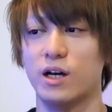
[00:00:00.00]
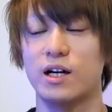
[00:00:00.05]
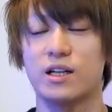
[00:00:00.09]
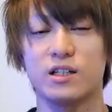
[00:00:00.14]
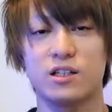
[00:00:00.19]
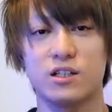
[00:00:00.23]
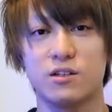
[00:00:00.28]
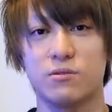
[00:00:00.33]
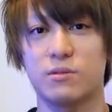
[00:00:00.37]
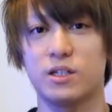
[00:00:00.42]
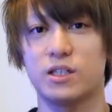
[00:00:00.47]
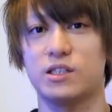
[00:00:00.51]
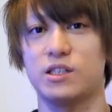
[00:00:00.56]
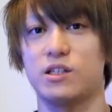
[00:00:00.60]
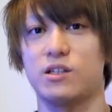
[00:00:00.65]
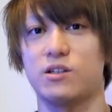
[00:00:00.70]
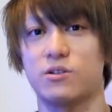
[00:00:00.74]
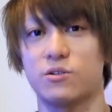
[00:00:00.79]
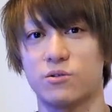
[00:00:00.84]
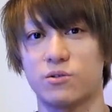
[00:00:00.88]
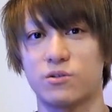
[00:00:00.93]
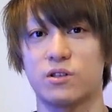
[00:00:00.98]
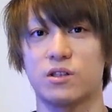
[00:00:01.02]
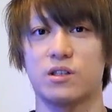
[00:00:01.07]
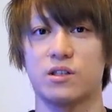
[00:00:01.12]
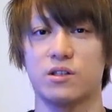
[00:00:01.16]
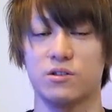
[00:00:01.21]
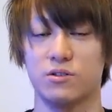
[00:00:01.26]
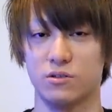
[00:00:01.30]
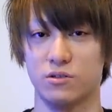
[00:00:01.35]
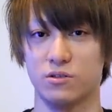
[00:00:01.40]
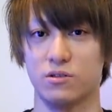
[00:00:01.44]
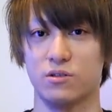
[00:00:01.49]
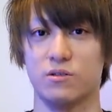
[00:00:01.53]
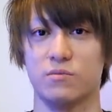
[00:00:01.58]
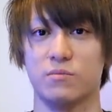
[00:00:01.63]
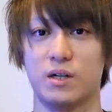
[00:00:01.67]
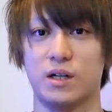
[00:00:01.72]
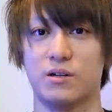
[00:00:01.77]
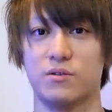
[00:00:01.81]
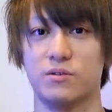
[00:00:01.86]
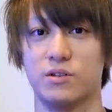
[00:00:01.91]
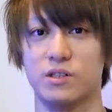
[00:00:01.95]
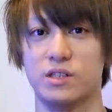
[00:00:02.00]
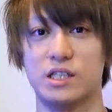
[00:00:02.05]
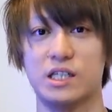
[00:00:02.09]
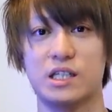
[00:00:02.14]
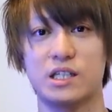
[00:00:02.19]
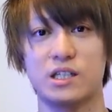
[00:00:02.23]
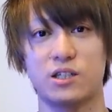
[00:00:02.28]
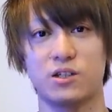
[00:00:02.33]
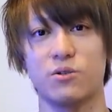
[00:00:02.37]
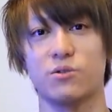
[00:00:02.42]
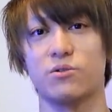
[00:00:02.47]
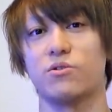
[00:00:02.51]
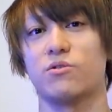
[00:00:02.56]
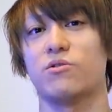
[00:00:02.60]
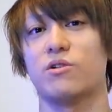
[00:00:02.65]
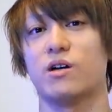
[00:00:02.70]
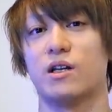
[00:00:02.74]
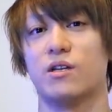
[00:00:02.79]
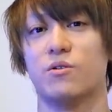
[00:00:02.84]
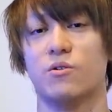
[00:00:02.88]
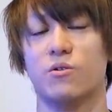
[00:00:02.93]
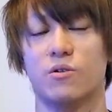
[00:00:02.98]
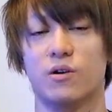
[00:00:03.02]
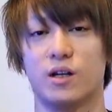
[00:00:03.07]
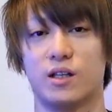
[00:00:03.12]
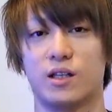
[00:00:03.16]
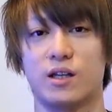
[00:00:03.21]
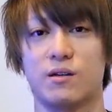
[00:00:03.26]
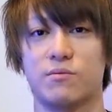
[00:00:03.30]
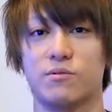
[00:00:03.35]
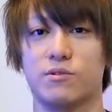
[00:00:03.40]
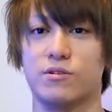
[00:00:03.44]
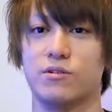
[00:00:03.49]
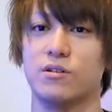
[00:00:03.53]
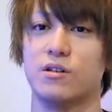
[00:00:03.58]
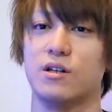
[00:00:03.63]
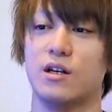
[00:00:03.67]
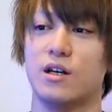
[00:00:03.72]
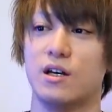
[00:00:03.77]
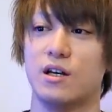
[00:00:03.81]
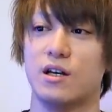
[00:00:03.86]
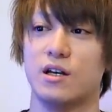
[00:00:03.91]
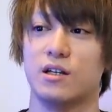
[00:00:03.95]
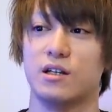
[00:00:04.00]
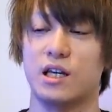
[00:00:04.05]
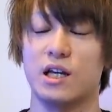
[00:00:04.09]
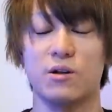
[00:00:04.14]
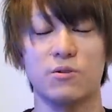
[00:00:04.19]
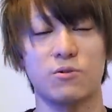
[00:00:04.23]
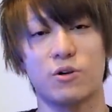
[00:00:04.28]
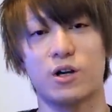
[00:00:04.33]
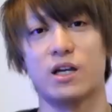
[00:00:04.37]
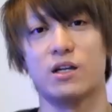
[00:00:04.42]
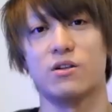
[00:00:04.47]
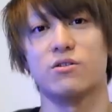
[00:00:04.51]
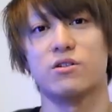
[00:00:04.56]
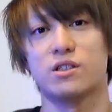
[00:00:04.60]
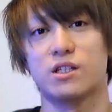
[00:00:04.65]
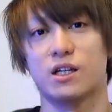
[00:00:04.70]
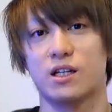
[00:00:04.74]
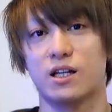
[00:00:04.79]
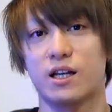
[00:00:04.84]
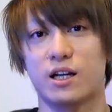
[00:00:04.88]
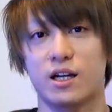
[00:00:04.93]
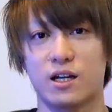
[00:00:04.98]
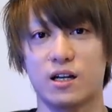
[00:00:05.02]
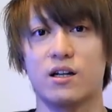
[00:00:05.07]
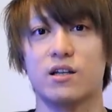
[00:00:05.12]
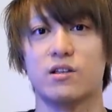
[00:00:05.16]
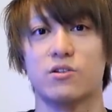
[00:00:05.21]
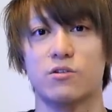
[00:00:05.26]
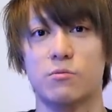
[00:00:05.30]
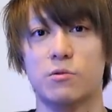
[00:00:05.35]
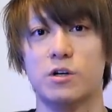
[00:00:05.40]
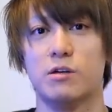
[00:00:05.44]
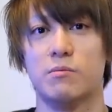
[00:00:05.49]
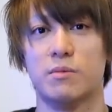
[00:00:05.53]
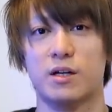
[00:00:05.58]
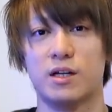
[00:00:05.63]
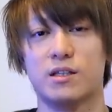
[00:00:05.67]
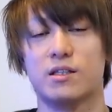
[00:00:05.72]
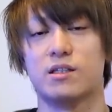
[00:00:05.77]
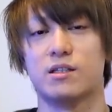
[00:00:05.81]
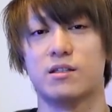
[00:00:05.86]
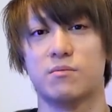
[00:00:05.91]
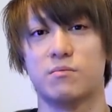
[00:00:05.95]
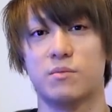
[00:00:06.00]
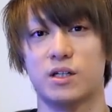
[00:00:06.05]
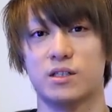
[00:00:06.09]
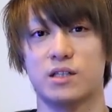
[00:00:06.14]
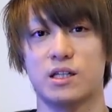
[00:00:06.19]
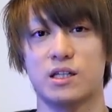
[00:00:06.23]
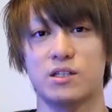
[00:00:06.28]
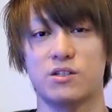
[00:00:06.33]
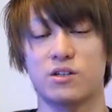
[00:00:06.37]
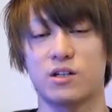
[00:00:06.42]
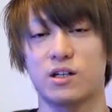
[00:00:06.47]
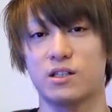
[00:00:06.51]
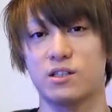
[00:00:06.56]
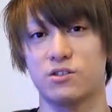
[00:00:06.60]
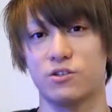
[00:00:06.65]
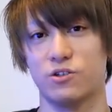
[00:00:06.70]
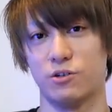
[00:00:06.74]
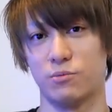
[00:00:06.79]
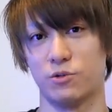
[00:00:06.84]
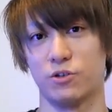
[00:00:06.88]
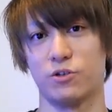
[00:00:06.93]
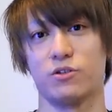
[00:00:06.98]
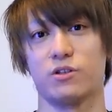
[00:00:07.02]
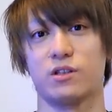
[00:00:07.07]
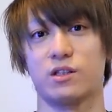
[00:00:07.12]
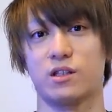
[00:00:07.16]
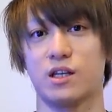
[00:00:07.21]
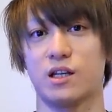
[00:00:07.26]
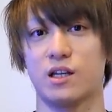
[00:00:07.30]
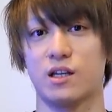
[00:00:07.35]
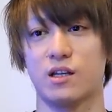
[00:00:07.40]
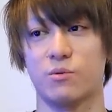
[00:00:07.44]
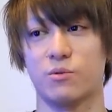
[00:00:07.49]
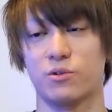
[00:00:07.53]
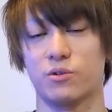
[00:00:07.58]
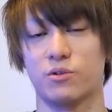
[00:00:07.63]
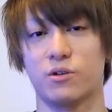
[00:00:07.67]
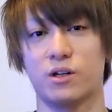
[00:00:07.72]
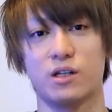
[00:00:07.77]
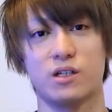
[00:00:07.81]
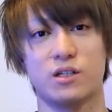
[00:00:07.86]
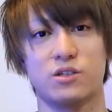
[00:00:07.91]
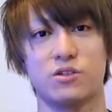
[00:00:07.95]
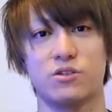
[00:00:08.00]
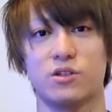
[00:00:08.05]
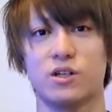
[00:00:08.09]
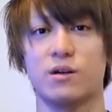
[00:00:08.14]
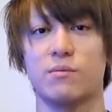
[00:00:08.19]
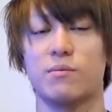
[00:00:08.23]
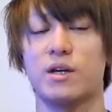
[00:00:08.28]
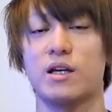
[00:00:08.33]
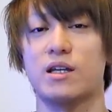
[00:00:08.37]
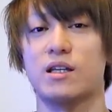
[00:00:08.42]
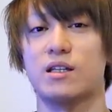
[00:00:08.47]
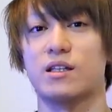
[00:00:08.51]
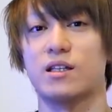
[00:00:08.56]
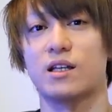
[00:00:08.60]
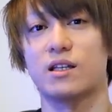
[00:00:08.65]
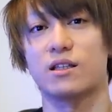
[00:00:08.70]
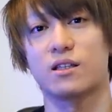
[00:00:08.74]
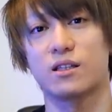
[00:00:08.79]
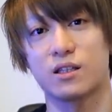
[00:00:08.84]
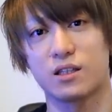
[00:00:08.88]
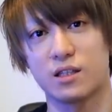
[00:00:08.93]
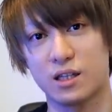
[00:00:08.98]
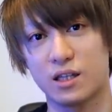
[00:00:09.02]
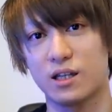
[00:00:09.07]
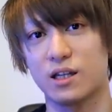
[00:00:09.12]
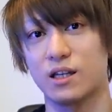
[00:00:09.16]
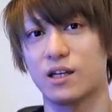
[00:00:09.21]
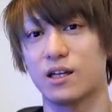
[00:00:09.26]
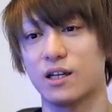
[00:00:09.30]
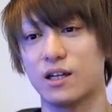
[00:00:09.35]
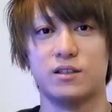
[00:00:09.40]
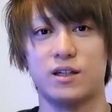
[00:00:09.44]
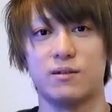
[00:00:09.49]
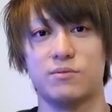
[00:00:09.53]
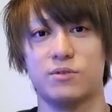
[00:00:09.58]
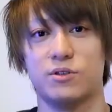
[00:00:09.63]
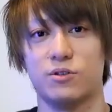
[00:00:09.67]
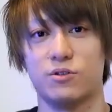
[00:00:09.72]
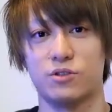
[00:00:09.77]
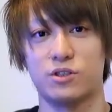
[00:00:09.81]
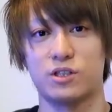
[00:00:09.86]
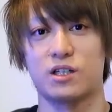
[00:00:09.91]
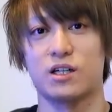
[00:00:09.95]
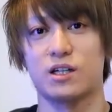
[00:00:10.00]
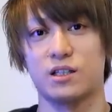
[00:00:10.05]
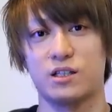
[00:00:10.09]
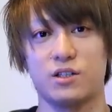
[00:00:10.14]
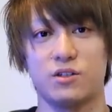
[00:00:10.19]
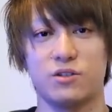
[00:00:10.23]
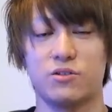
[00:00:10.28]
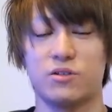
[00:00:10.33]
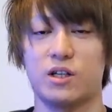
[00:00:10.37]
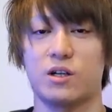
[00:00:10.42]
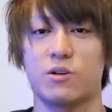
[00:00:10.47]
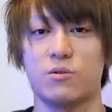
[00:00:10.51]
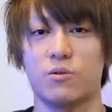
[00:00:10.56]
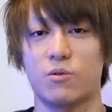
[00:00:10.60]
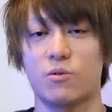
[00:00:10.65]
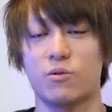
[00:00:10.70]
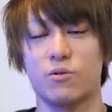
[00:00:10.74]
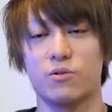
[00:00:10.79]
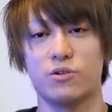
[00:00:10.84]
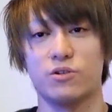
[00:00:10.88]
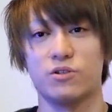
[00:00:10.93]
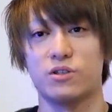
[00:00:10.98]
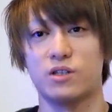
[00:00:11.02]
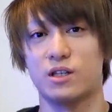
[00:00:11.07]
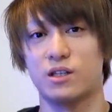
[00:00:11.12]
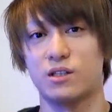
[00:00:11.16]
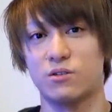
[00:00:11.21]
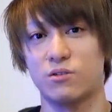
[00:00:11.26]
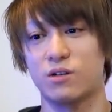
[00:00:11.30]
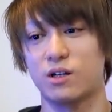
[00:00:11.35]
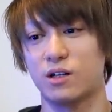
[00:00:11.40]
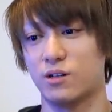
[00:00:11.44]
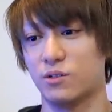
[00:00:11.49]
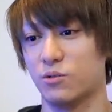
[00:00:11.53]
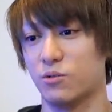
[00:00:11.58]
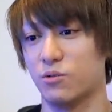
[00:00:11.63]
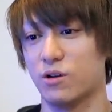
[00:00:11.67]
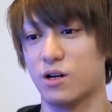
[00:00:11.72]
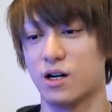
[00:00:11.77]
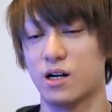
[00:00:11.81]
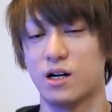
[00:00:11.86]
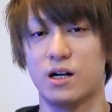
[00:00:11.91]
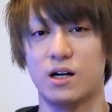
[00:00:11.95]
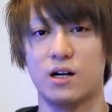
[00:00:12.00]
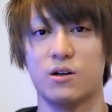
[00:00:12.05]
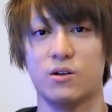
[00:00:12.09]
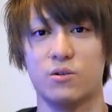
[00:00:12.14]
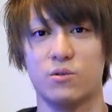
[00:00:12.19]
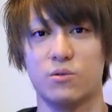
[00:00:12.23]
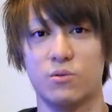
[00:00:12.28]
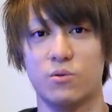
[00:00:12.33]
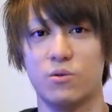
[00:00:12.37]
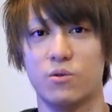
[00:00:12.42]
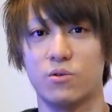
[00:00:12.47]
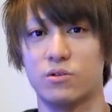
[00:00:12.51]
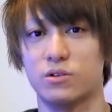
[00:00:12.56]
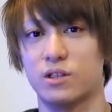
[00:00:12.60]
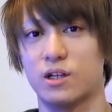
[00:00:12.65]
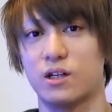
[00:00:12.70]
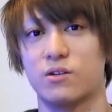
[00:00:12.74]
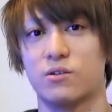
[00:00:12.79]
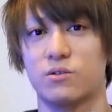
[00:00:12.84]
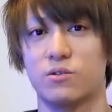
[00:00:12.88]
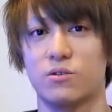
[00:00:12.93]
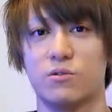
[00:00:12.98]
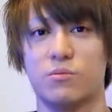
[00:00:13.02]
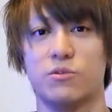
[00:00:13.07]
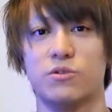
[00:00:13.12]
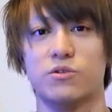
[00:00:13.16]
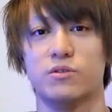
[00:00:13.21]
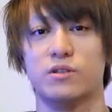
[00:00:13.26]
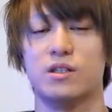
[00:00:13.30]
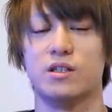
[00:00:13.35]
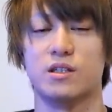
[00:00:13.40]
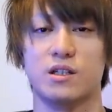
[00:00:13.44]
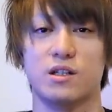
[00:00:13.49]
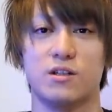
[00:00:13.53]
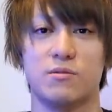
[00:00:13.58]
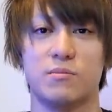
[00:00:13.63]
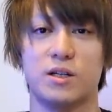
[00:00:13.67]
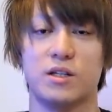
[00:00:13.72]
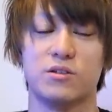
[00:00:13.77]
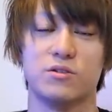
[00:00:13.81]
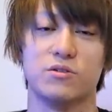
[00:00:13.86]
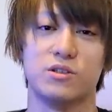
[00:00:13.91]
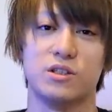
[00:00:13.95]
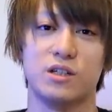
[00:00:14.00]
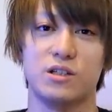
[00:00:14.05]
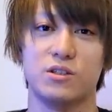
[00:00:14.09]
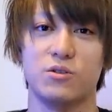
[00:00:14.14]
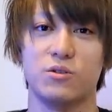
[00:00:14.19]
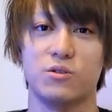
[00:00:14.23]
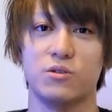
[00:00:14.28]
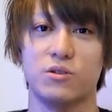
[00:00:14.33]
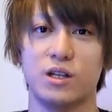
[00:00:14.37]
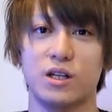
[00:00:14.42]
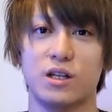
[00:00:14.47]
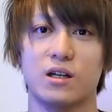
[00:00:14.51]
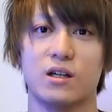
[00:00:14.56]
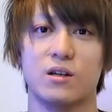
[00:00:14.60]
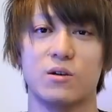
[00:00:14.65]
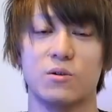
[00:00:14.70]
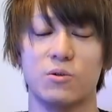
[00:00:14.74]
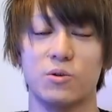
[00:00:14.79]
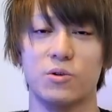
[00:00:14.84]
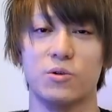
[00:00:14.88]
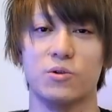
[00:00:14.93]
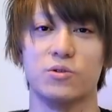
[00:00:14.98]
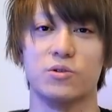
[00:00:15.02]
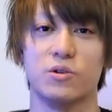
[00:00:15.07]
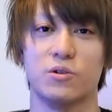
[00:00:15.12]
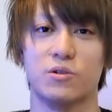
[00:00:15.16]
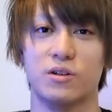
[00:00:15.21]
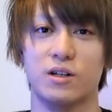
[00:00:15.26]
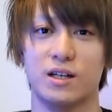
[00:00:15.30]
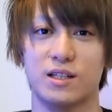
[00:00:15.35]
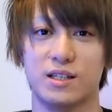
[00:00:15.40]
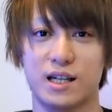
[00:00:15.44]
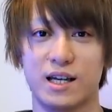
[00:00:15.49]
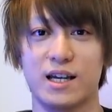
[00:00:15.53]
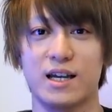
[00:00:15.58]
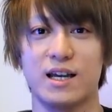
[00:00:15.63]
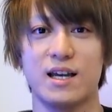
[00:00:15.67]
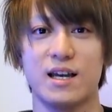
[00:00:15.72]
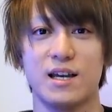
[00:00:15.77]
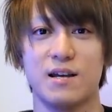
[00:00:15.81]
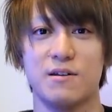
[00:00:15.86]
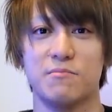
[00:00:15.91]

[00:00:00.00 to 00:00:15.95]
うランクマ実況っていう、まあ実況動画の方が多分結構減るんじゃないかなと思います。まあ選手活動に戻って本当練習がメインになって、多分どっちかっていうとね、こう交流戦とかの動画が多くなると思うんですけど、まあそちらちょっとね、ご了承ください。